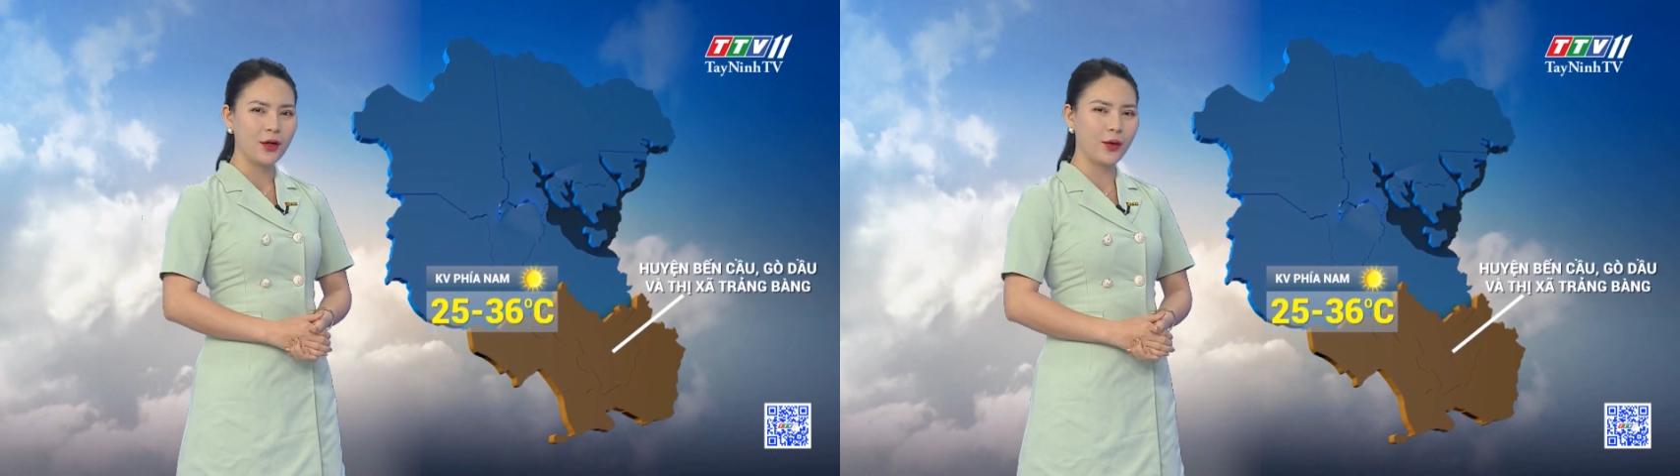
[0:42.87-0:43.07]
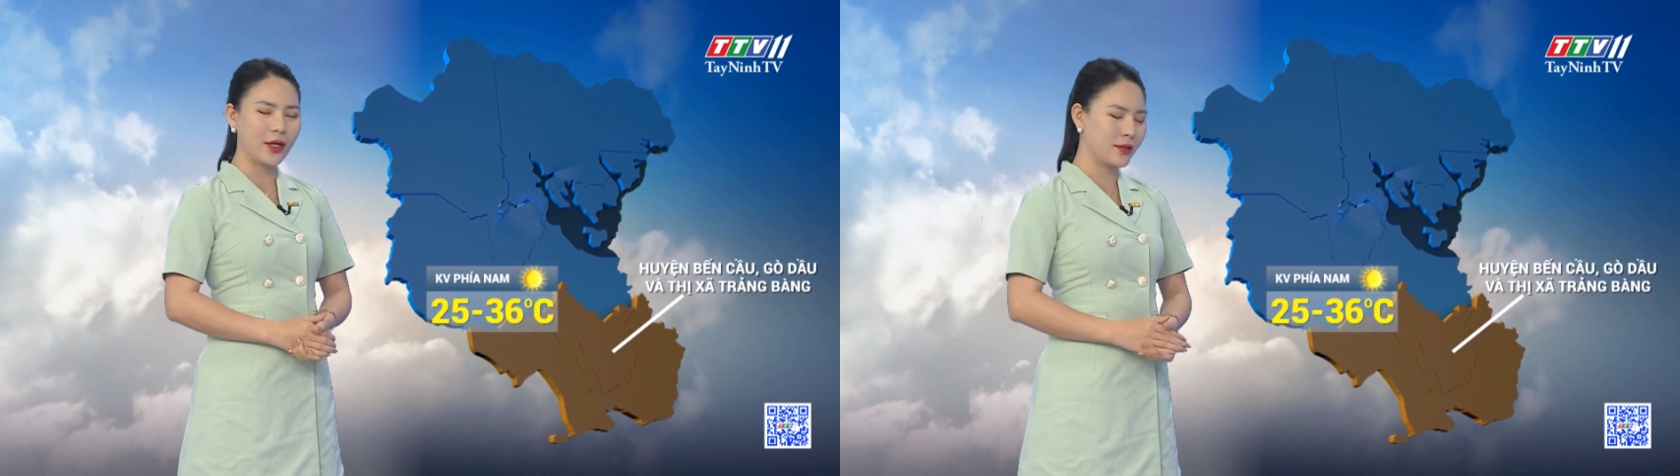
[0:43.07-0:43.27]

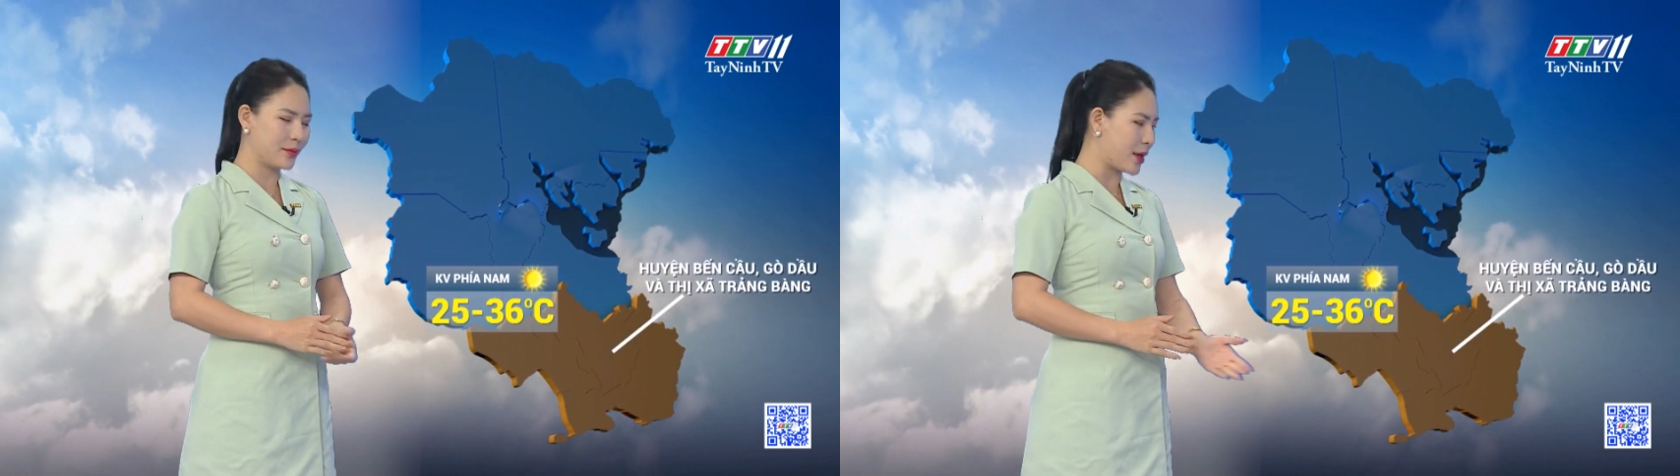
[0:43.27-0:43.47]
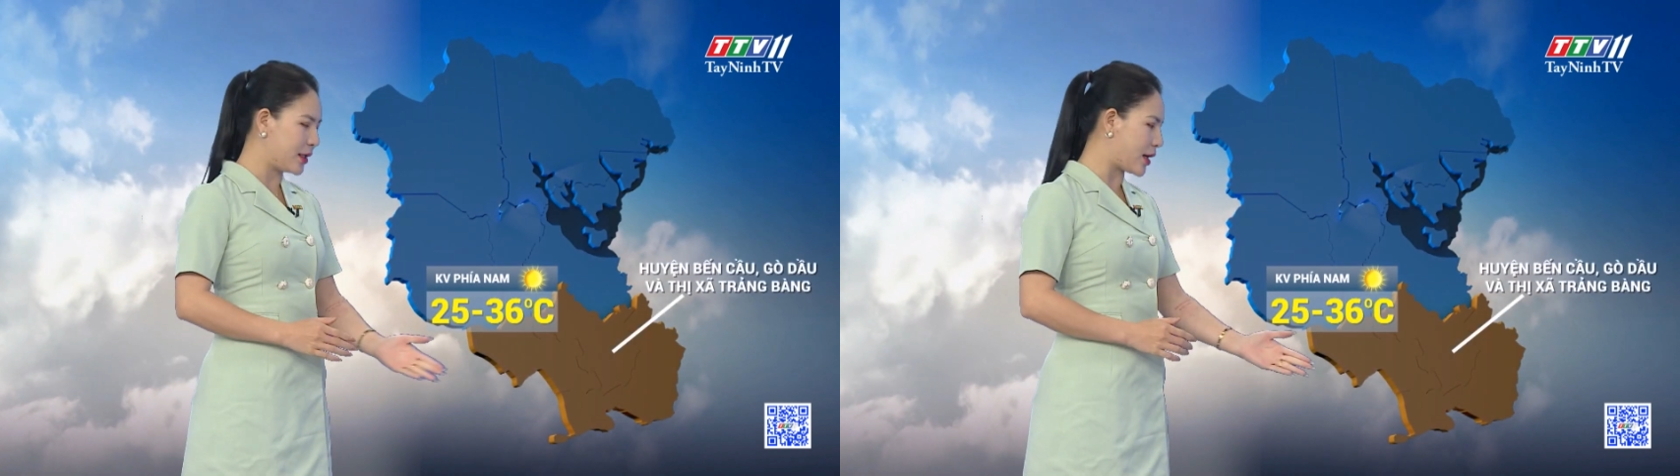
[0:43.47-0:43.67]
huyện
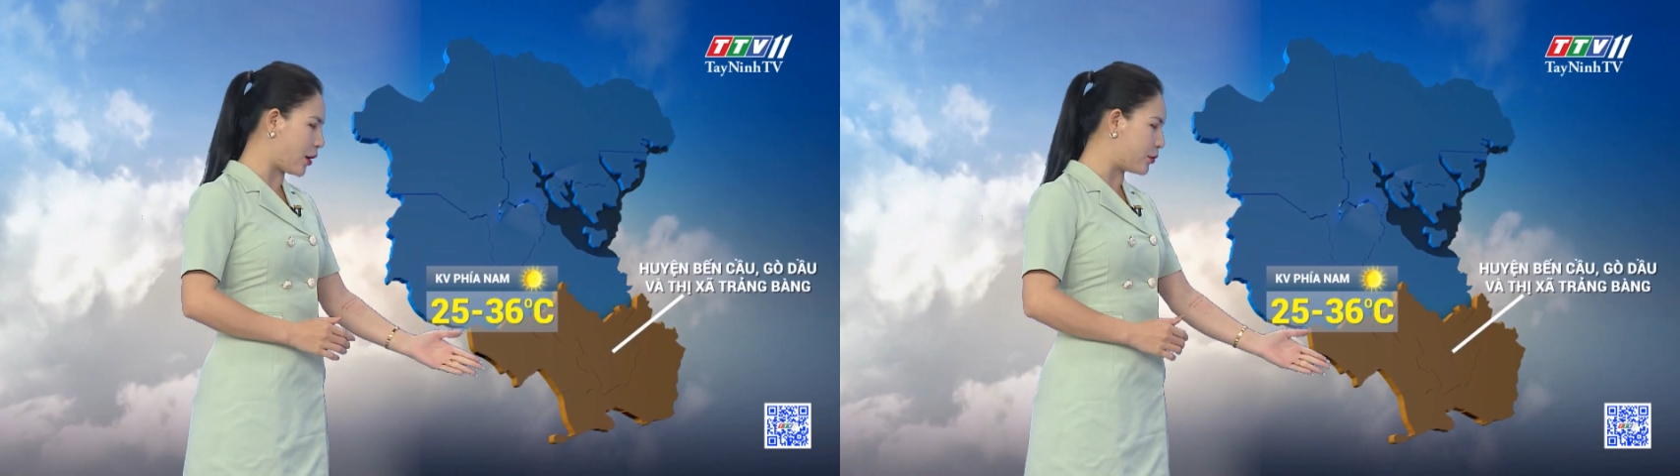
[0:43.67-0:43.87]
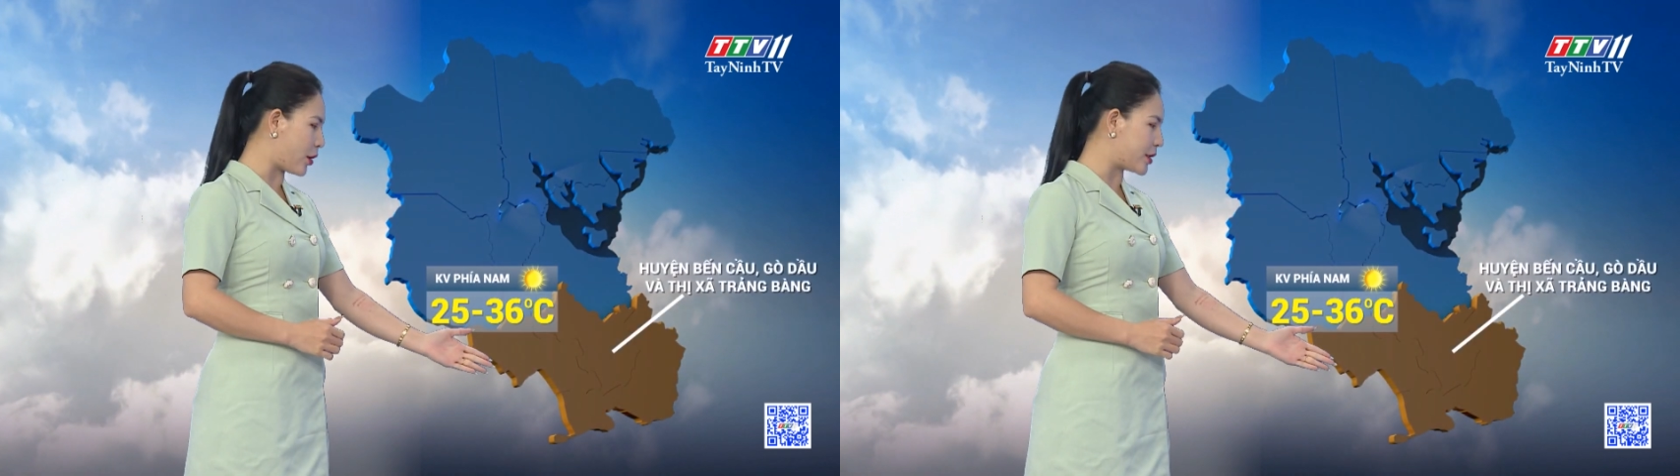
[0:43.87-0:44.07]
Bến
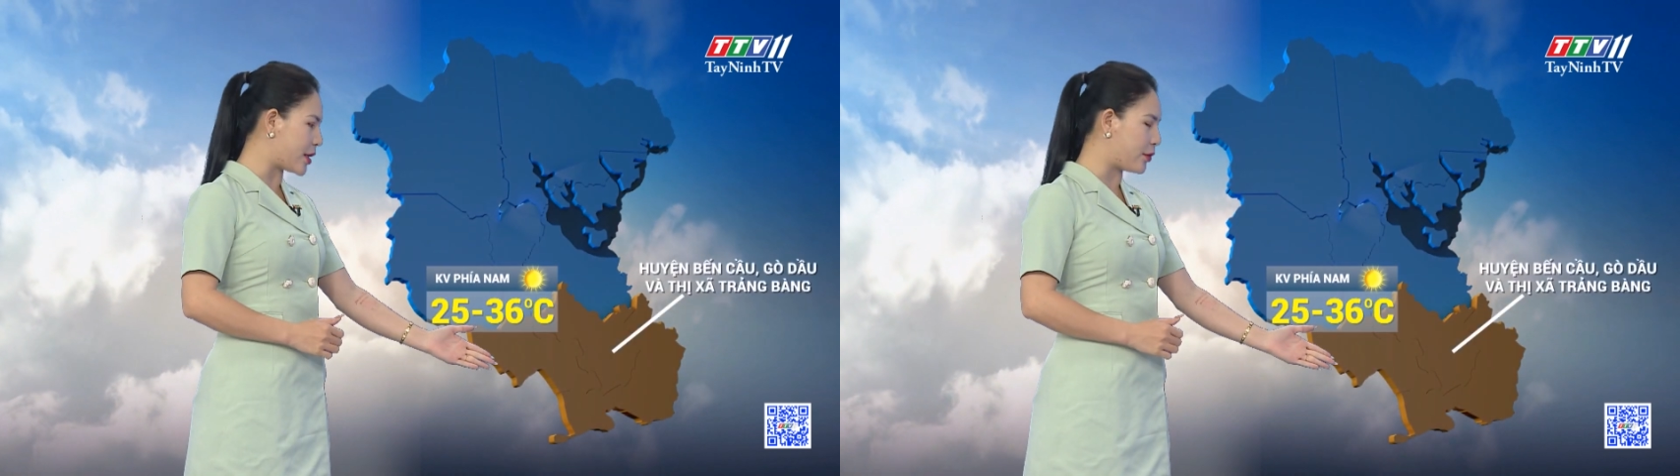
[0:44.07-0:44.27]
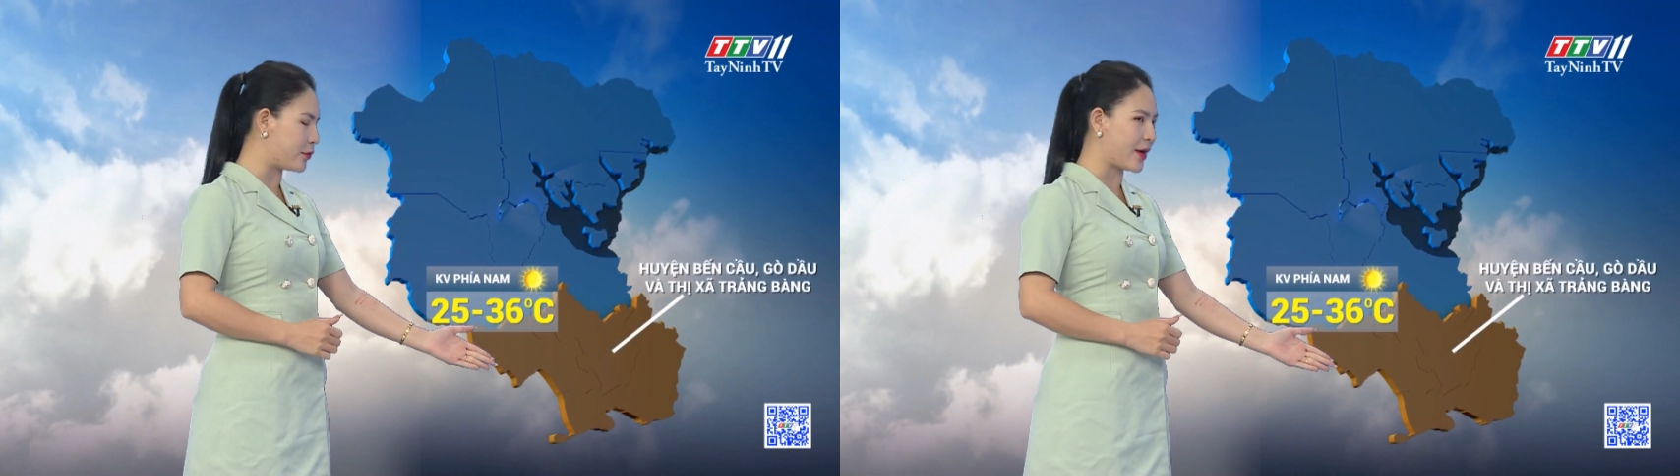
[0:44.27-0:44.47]
Cầu, Gò Dầu